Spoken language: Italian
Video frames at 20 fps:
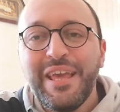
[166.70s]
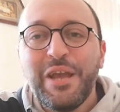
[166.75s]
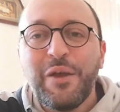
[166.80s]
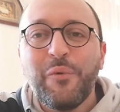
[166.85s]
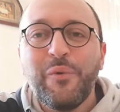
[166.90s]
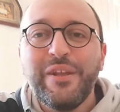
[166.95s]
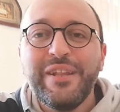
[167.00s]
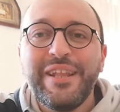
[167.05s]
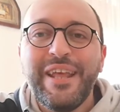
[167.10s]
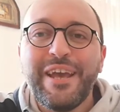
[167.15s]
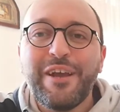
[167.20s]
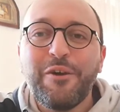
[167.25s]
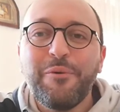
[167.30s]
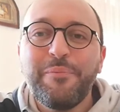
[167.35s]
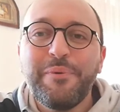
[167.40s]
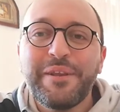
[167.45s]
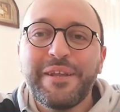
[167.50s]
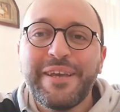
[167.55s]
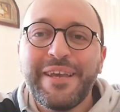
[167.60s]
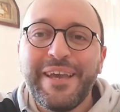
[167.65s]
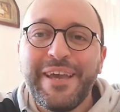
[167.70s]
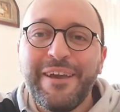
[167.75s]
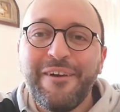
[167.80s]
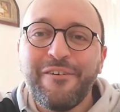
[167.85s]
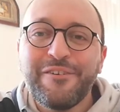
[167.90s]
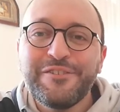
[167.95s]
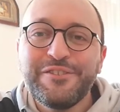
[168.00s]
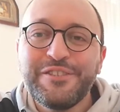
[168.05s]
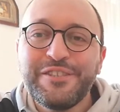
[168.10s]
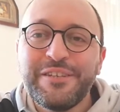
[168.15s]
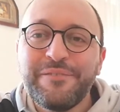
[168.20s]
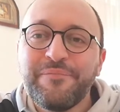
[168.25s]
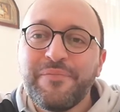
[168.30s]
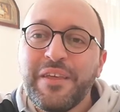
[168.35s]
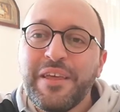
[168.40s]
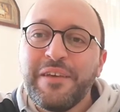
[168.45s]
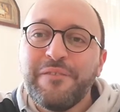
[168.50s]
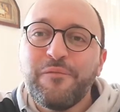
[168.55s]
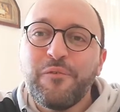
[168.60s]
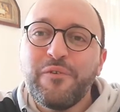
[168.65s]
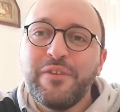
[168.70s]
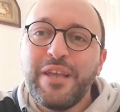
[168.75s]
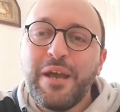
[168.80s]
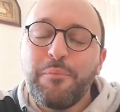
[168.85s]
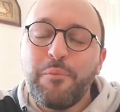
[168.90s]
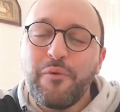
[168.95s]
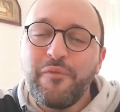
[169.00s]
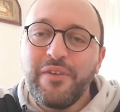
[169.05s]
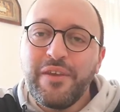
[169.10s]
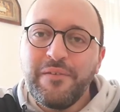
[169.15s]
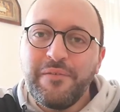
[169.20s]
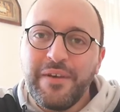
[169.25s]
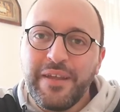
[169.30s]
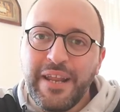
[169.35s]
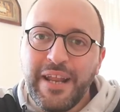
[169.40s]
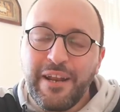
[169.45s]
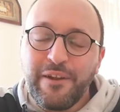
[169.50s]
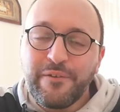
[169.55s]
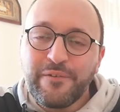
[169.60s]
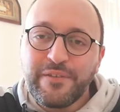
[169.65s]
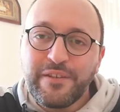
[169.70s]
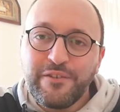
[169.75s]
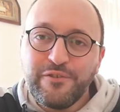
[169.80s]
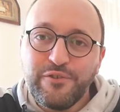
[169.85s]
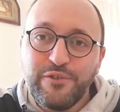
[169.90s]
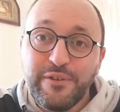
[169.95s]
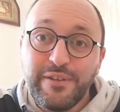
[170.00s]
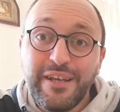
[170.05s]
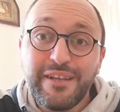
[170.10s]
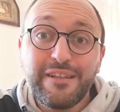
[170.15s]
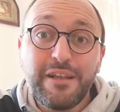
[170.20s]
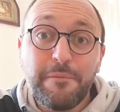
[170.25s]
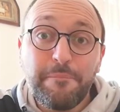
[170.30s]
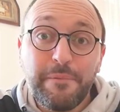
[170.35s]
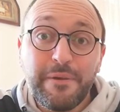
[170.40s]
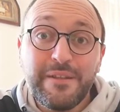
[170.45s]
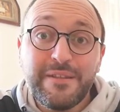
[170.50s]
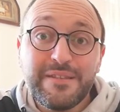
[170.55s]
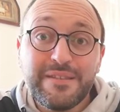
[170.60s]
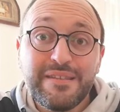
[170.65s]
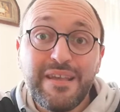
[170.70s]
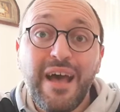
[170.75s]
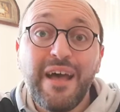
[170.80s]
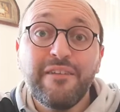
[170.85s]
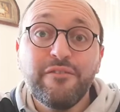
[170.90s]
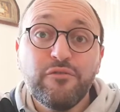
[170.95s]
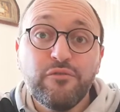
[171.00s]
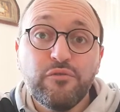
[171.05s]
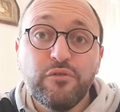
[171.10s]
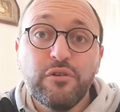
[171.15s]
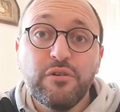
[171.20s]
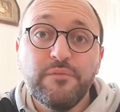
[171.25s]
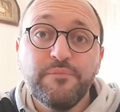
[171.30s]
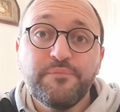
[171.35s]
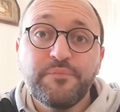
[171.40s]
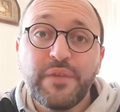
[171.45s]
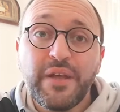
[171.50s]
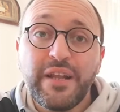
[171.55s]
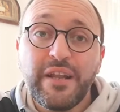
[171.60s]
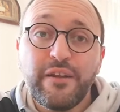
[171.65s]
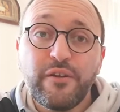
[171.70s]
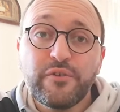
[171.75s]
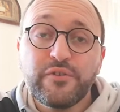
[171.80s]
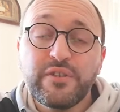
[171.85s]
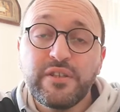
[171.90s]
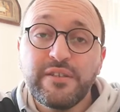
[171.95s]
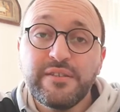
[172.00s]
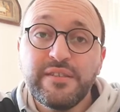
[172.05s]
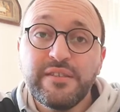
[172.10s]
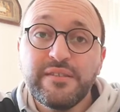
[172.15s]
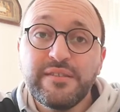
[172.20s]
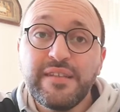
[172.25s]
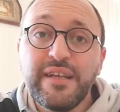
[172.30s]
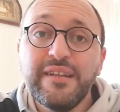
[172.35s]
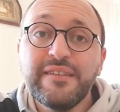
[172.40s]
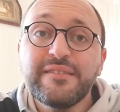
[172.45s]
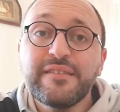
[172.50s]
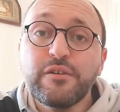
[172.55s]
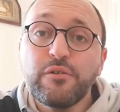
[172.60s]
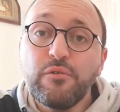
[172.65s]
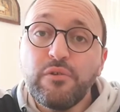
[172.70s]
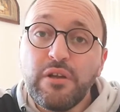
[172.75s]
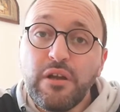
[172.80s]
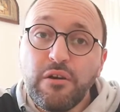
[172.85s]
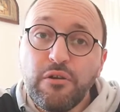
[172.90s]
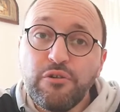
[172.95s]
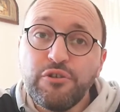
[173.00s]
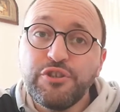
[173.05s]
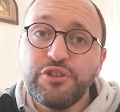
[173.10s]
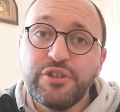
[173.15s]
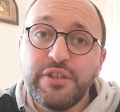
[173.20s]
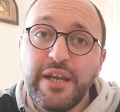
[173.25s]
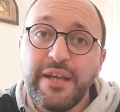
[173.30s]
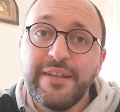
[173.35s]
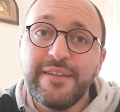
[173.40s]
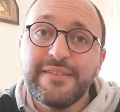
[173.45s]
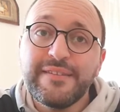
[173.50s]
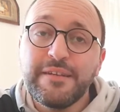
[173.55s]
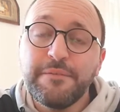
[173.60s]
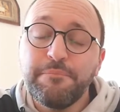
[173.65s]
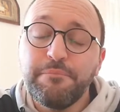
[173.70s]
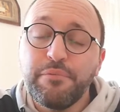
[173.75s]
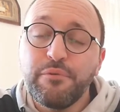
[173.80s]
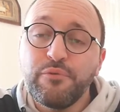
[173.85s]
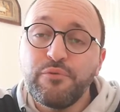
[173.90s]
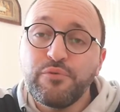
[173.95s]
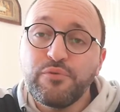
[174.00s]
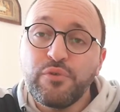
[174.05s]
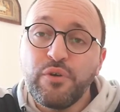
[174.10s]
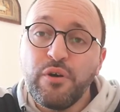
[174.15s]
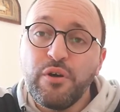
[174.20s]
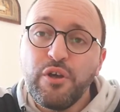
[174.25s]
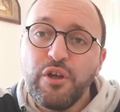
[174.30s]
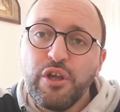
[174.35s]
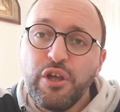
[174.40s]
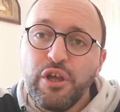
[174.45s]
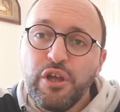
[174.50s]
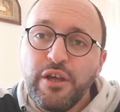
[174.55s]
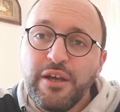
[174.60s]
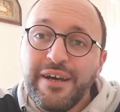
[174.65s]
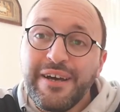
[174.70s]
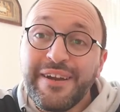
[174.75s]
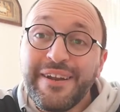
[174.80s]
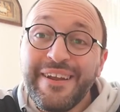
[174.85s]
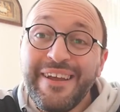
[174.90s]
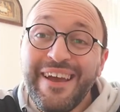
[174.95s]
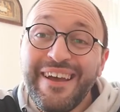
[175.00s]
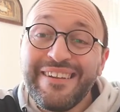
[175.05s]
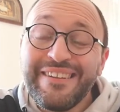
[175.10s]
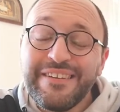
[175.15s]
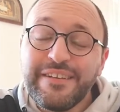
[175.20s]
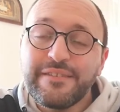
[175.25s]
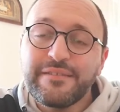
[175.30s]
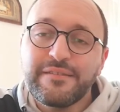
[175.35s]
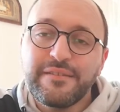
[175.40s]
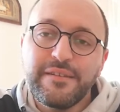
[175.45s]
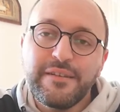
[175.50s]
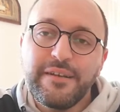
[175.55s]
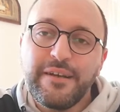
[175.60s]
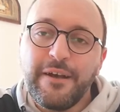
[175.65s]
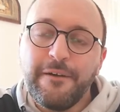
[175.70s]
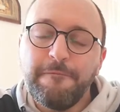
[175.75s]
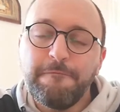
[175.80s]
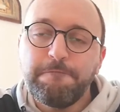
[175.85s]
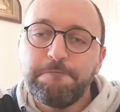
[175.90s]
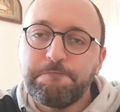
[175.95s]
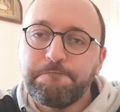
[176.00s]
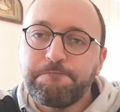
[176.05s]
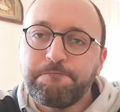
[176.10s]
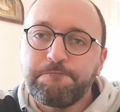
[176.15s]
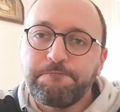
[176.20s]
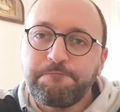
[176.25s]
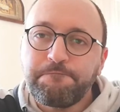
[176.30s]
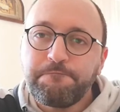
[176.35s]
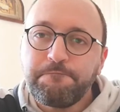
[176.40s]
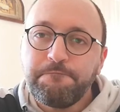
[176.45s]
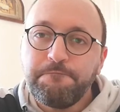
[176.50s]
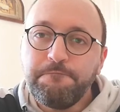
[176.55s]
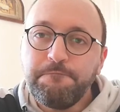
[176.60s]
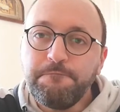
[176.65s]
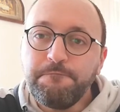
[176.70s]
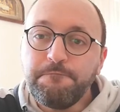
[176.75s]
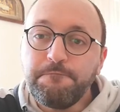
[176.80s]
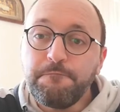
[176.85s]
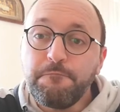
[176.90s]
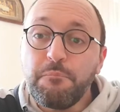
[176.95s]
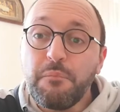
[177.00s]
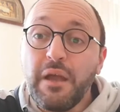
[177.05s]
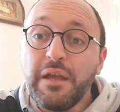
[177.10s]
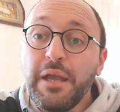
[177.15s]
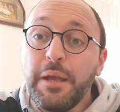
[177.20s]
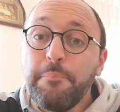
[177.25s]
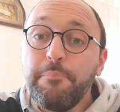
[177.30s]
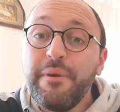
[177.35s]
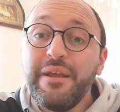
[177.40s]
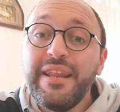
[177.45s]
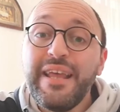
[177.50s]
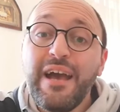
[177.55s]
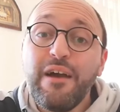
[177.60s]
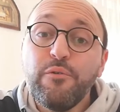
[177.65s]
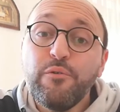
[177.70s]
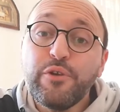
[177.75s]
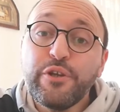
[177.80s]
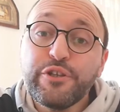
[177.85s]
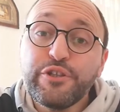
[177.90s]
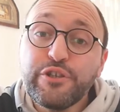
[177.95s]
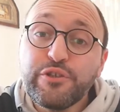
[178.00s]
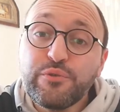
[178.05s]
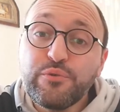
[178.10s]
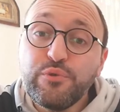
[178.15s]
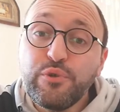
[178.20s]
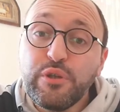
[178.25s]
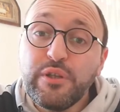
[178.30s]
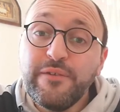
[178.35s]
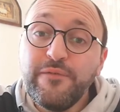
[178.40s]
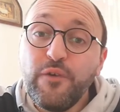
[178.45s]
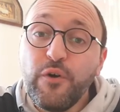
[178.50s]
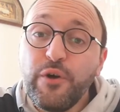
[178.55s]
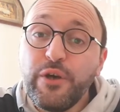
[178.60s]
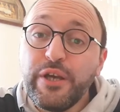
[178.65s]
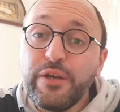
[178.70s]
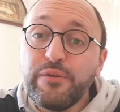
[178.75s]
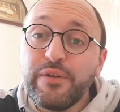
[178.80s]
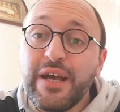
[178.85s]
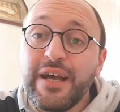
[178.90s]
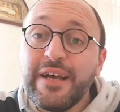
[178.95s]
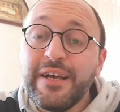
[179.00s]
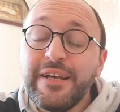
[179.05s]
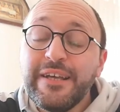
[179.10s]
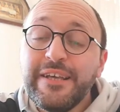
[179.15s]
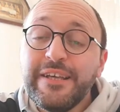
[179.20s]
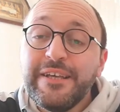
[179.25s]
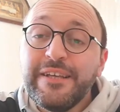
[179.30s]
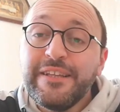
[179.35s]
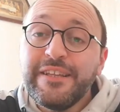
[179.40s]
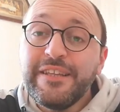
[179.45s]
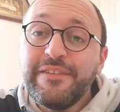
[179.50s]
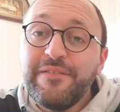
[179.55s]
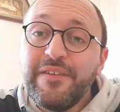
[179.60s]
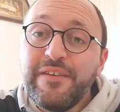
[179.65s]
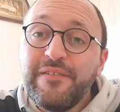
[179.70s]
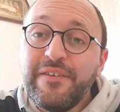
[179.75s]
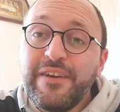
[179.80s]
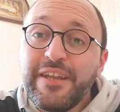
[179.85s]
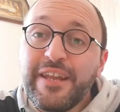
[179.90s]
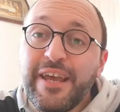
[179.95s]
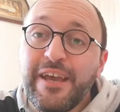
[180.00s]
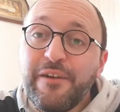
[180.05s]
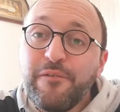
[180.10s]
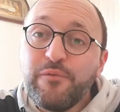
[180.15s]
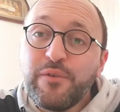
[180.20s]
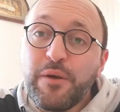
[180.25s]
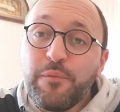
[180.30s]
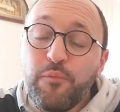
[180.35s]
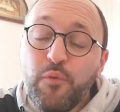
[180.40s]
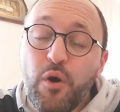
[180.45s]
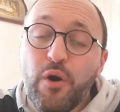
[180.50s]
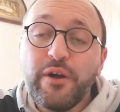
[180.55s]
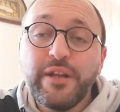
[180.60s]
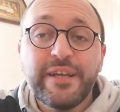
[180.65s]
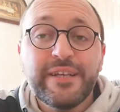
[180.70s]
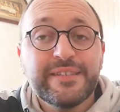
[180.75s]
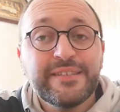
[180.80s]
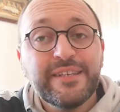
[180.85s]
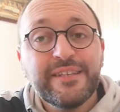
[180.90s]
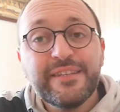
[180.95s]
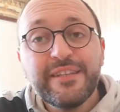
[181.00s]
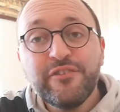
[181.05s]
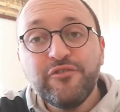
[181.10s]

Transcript: Quindi ecco perché oggi vogliamo vivere la nostra giornata pensando alla nostra esistenza con una coscienza appunto realistica. Bene, auguro a ciascuno di voi una, di vivere una buona e santa